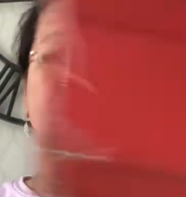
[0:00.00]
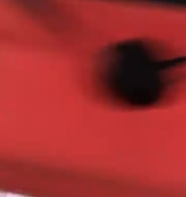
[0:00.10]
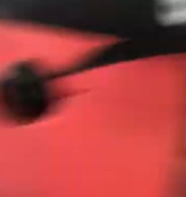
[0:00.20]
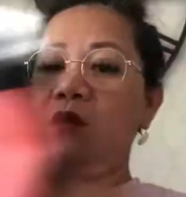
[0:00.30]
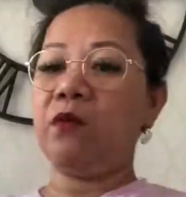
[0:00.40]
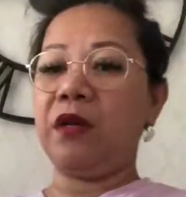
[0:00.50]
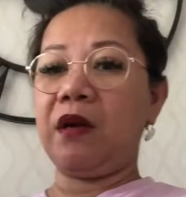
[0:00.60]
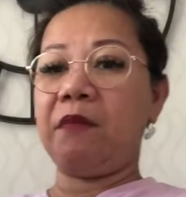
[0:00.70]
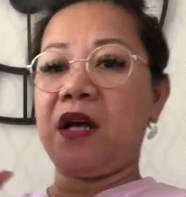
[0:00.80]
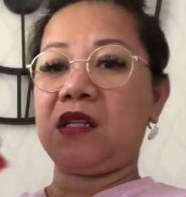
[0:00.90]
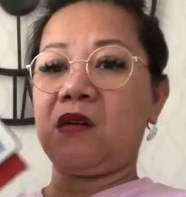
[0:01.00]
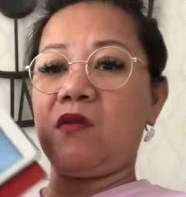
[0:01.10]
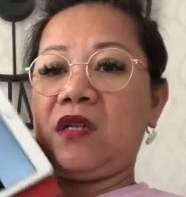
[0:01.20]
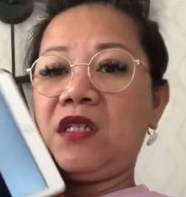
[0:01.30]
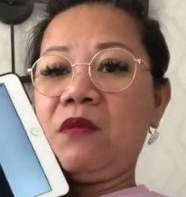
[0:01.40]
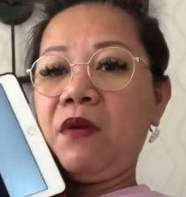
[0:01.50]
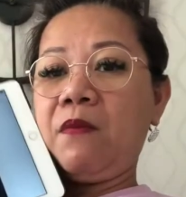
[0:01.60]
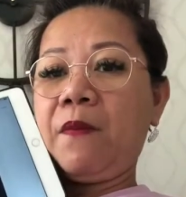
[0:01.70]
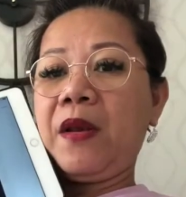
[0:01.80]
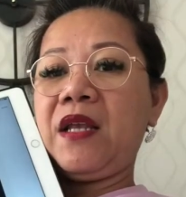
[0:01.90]
Ayan, binabasa ko kasi.
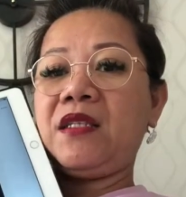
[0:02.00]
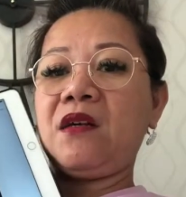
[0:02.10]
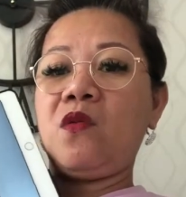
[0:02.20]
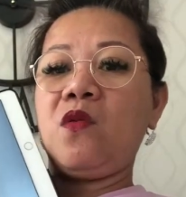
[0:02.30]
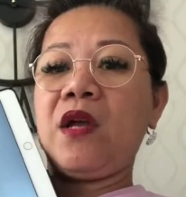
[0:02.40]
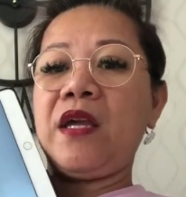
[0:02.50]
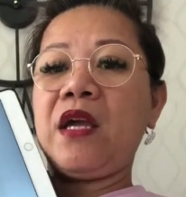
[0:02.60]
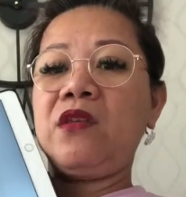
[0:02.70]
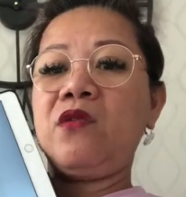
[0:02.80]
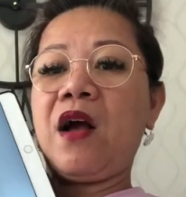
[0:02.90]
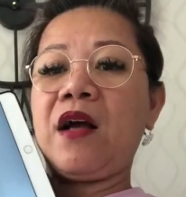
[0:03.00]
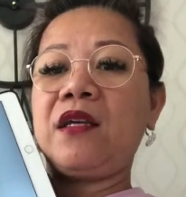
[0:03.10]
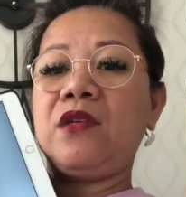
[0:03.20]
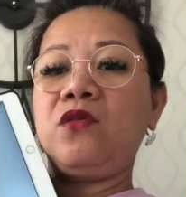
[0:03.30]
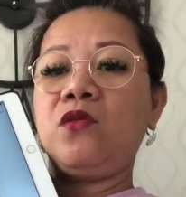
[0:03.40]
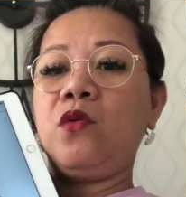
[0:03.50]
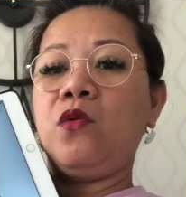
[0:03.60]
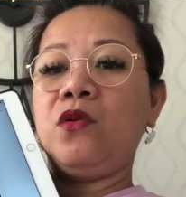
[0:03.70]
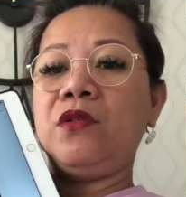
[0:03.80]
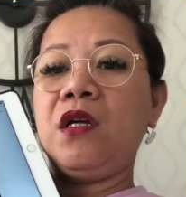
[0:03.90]
Iba-iba pala siyang kulay. Ayan yung akin, yung gold.